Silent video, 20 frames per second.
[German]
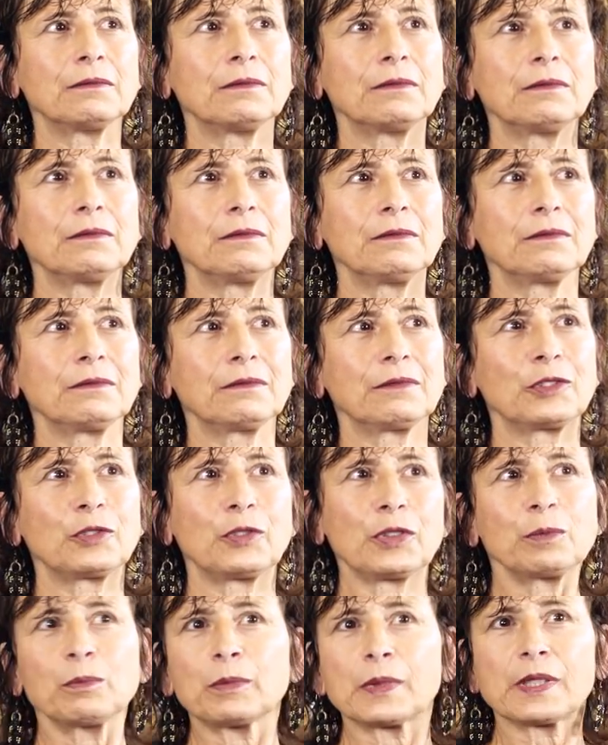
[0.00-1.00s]
Hm,
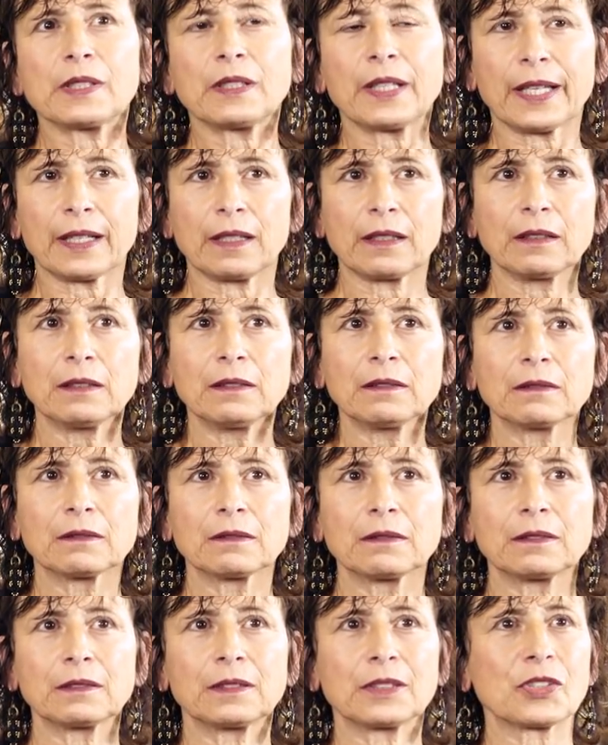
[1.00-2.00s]
ich werde ein bisschen heller
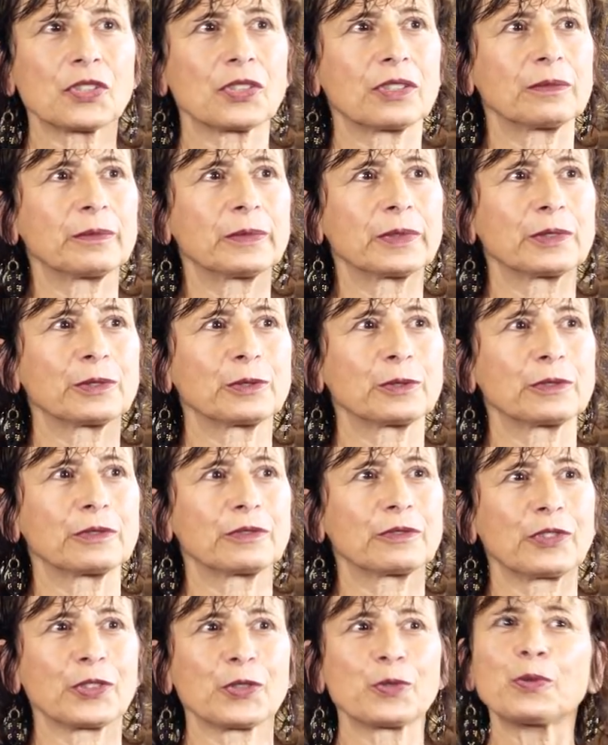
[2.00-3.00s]
in der Stimme
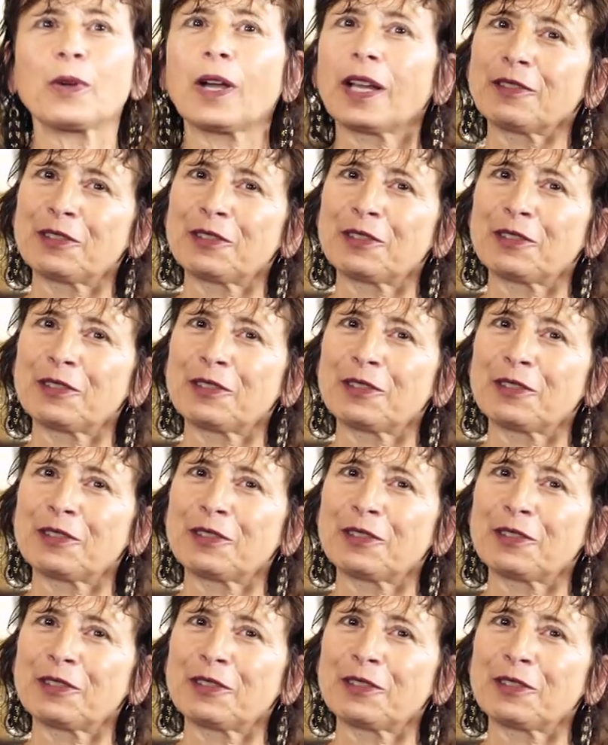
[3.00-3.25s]
und versuche